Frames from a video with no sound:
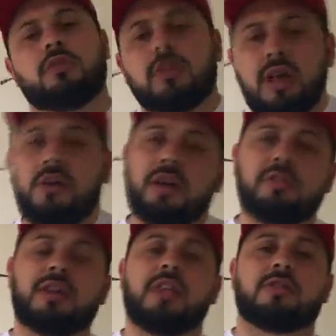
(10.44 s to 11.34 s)
toda hora
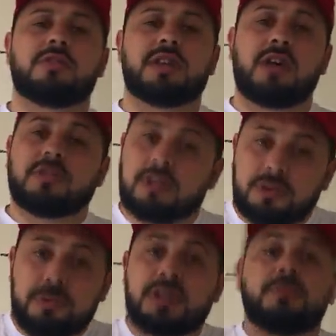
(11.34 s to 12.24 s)
tu quer entrosar, só
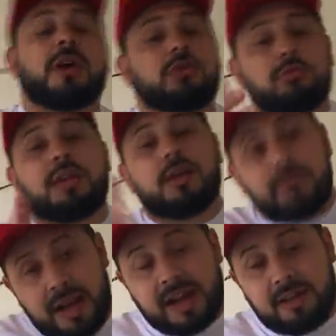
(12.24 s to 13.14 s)
te pedir minha ajuda
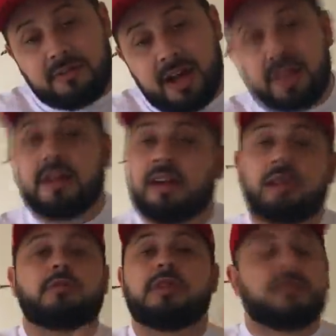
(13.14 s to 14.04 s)
pra gravar.
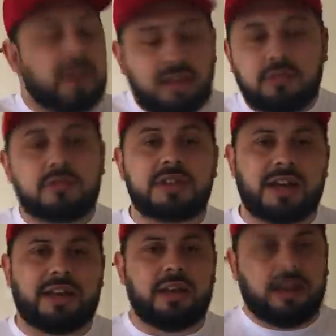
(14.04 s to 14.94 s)
Não, vem entrosar
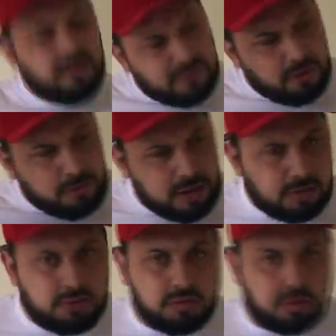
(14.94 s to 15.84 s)
aqui. Aqui ficou no
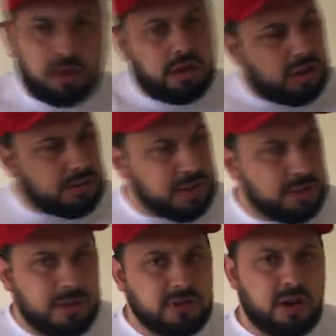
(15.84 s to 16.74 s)
banco,
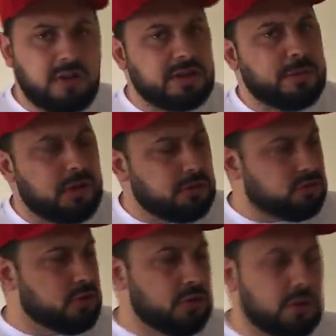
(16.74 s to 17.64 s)
respeita minha história, tu sabe que eu
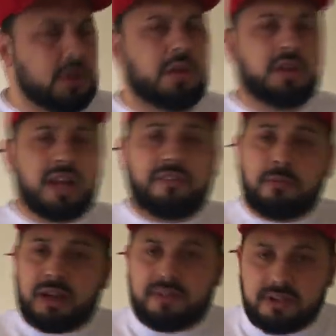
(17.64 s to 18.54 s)
tô show. Tá,
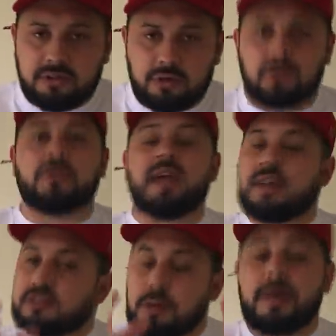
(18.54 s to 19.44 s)
vamos gravar de novo. E
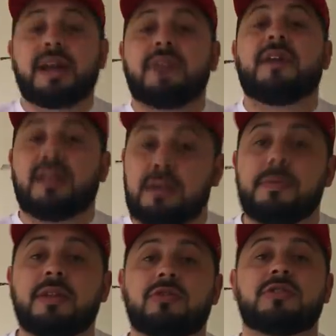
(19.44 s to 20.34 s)
é só pra gravar, não é
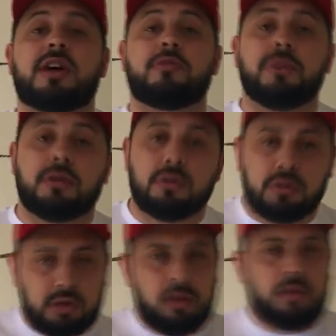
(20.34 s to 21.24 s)
pra entrosar comigo.
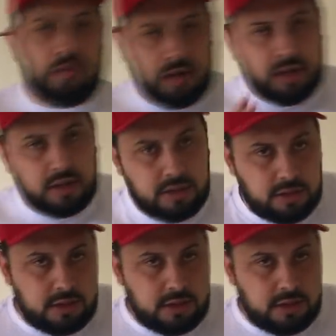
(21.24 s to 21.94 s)
Vai lá.